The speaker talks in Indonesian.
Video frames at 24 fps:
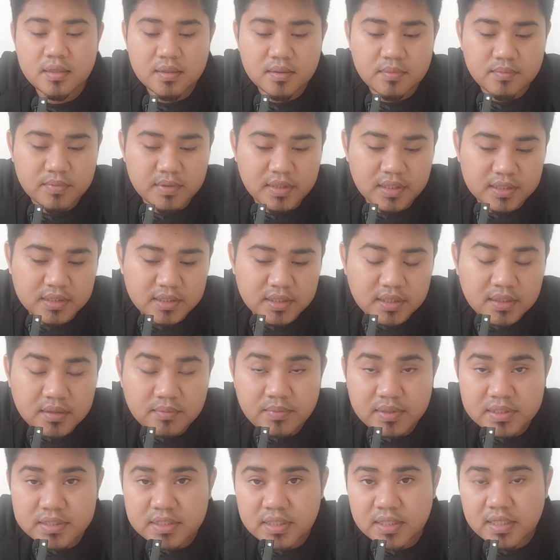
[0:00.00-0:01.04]
berarti
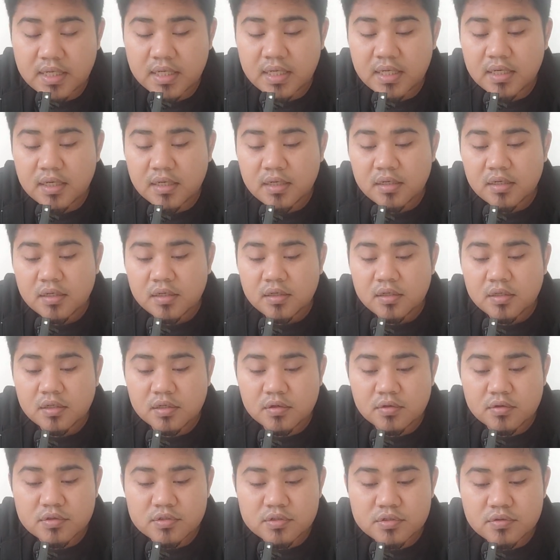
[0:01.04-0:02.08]
macana
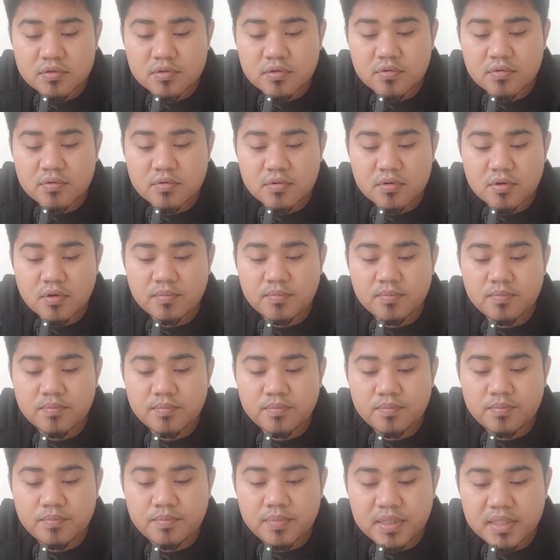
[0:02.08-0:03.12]
rusur
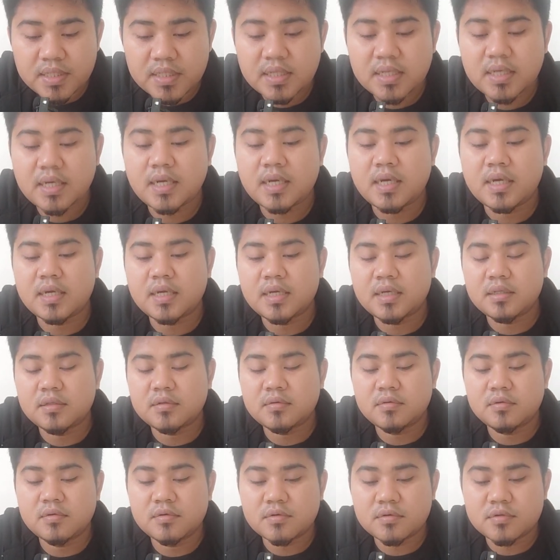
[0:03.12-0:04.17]
robbika
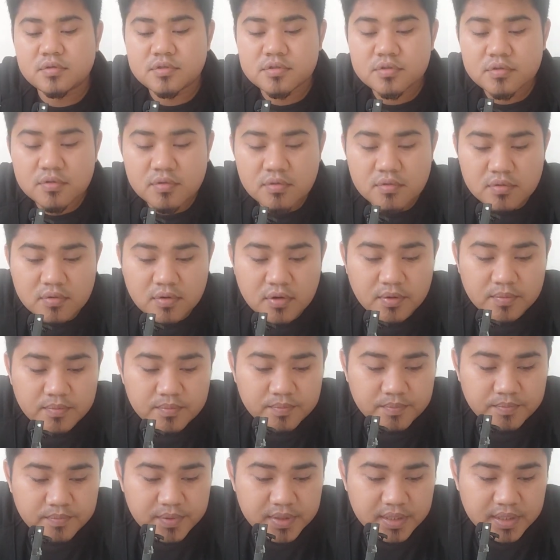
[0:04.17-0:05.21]
gitu rusur
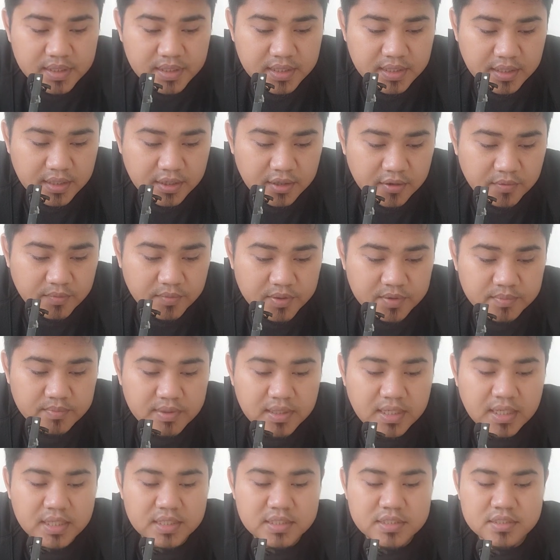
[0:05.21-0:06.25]
robbika
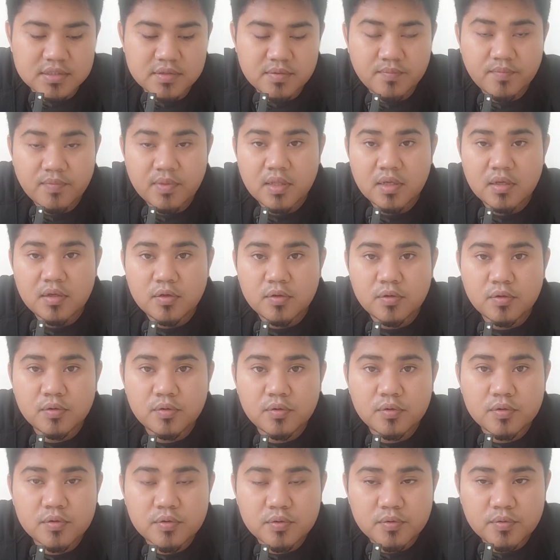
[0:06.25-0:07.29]
14
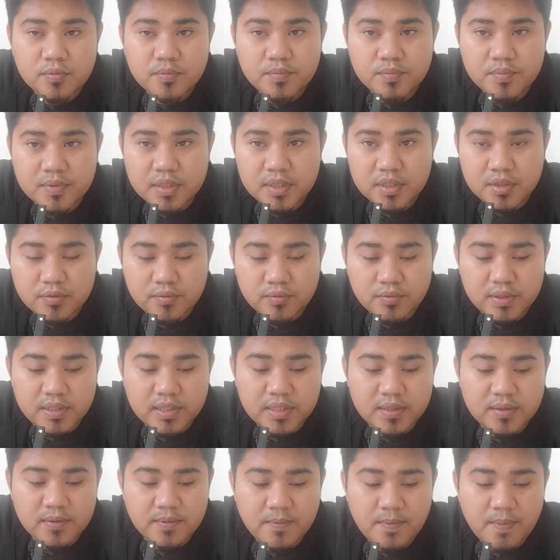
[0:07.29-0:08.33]
huruf nun
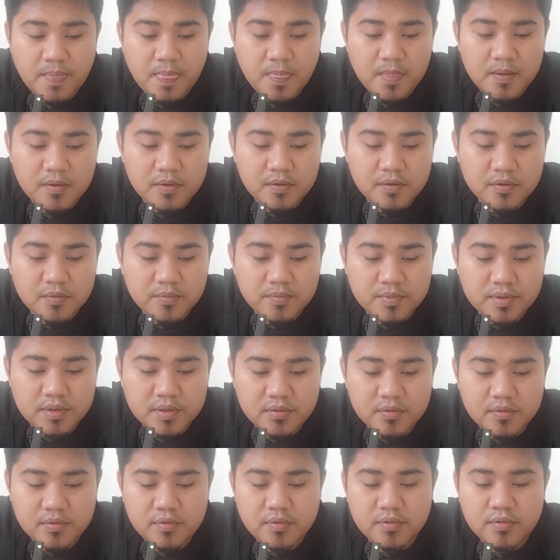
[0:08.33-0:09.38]
huruf
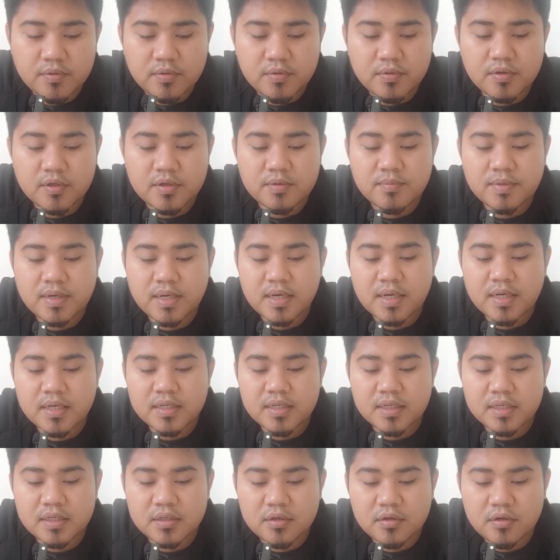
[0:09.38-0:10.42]
nun maka
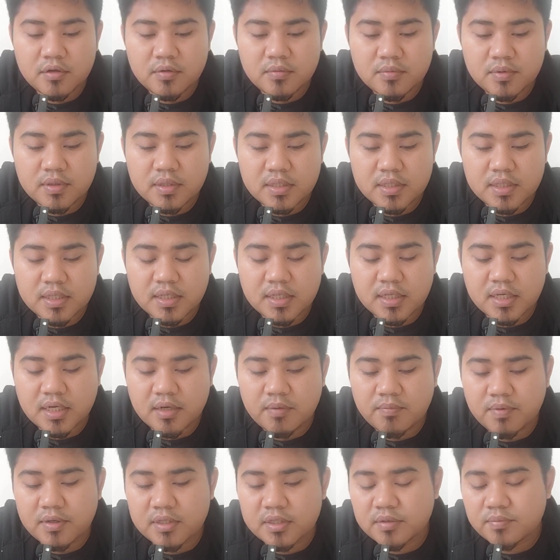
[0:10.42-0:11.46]
diidgomkan
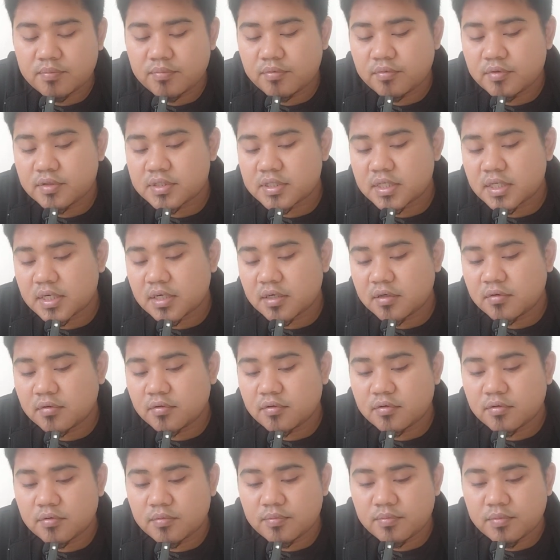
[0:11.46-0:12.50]
nalika patepung sareng
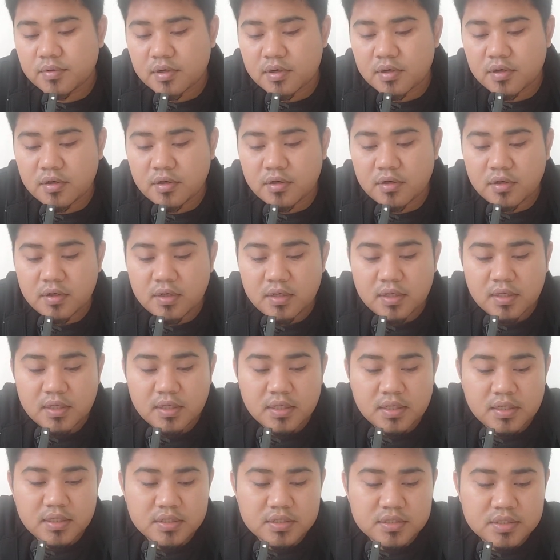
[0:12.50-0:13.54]
huruf ro
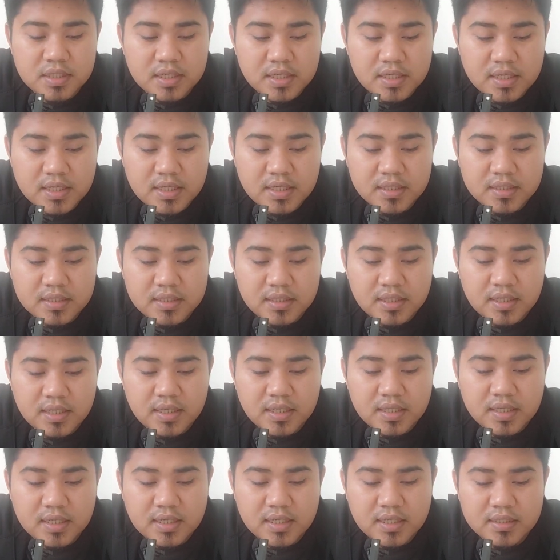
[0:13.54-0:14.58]
syarat
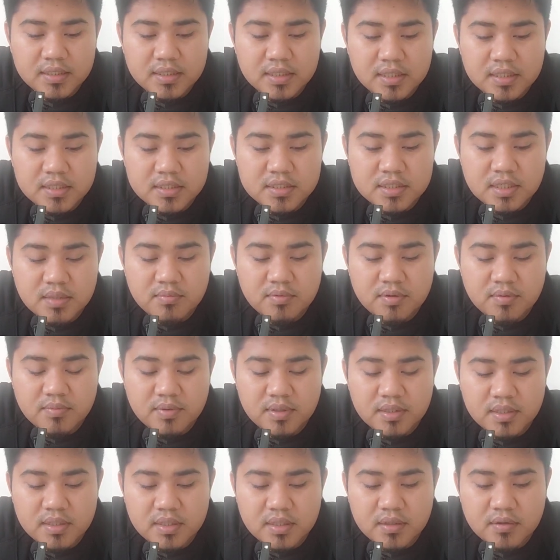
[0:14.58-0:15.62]
diharkatan
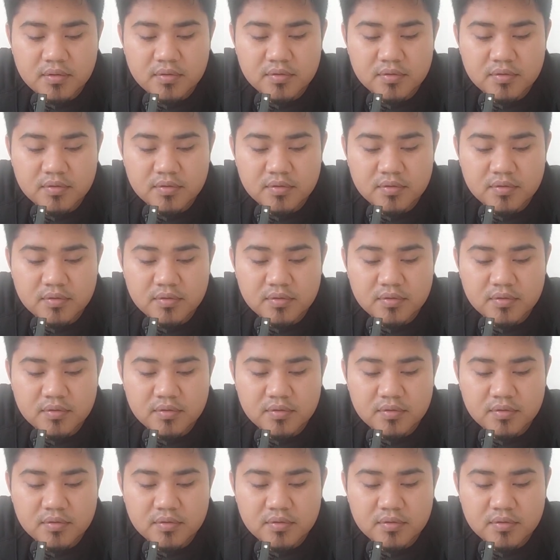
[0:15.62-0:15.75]
samemehna